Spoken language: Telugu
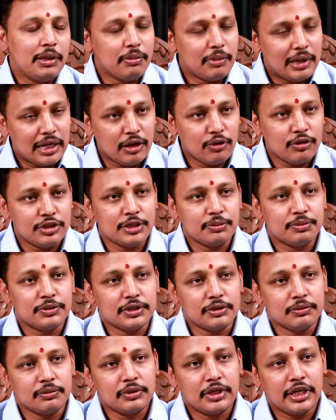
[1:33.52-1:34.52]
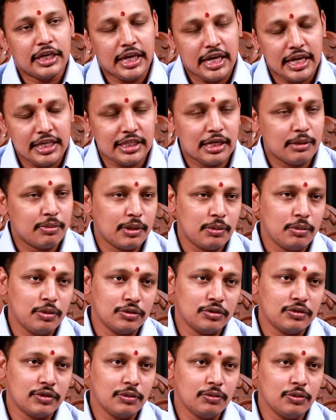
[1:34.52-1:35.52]
మేము మళ్ళీ కూడా చెప్తున్నాం కేంద్ర
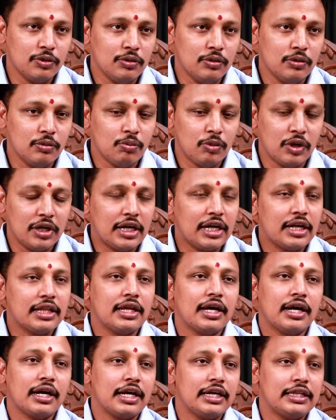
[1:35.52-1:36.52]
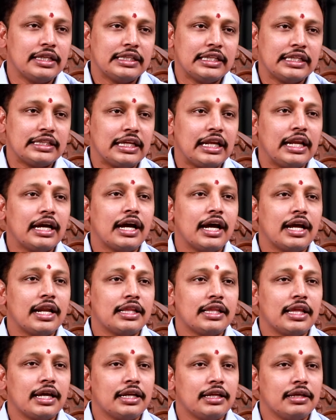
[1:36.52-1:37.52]
ప్రభుత్వము మొన్నటి దాకా ఏదైతే తెలంగాణ
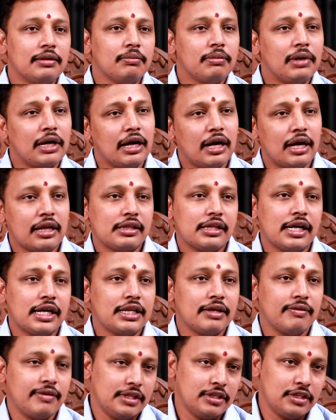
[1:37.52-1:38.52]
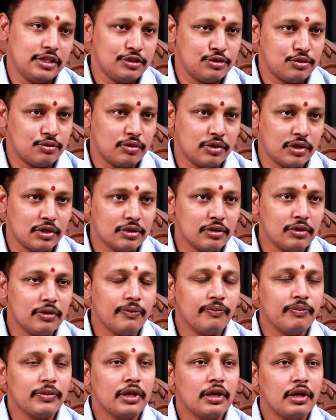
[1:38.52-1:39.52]
ధాన్యం బంగారు ధాన్యం అని తీసుకున్నదో
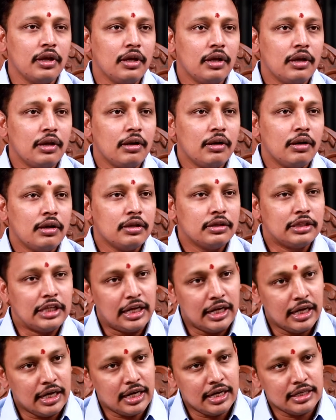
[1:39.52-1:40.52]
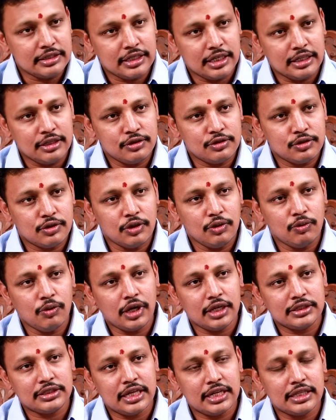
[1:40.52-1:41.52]
తెలంగాణ సాధించుకొని
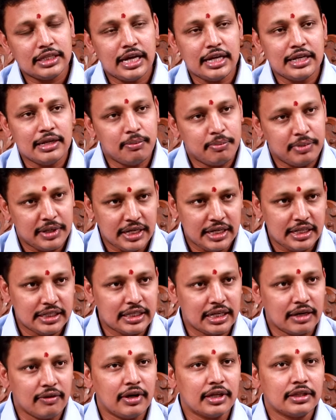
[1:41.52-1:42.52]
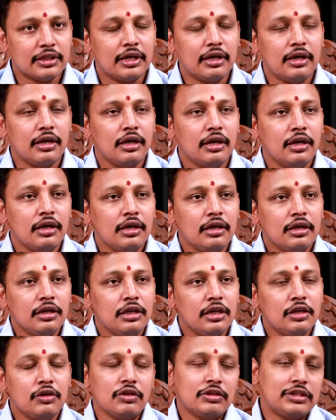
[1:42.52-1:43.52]
ఒకసారి ధాన్యం పెరిగిన తర్వాత
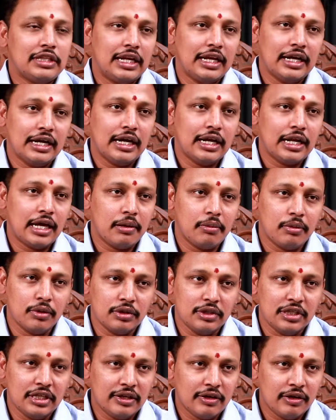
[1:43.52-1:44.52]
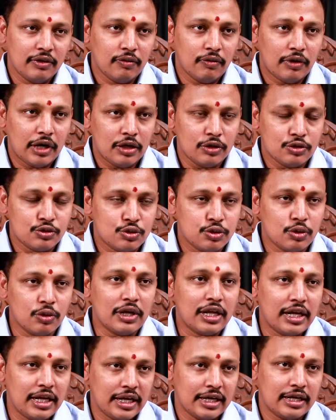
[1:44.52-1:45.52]
ఈరోజు తెలంగాణ అభివృద్ధి వాళ్ళు
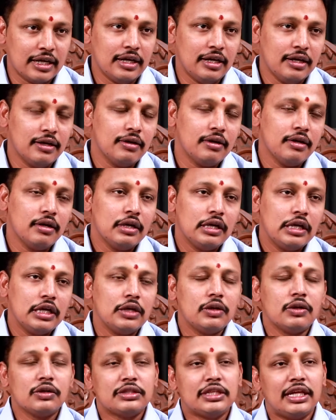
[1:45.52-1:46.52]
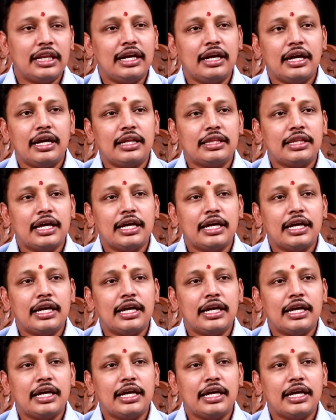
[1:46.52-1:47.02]
చూడలేక ఈరోజు తెలంగాణ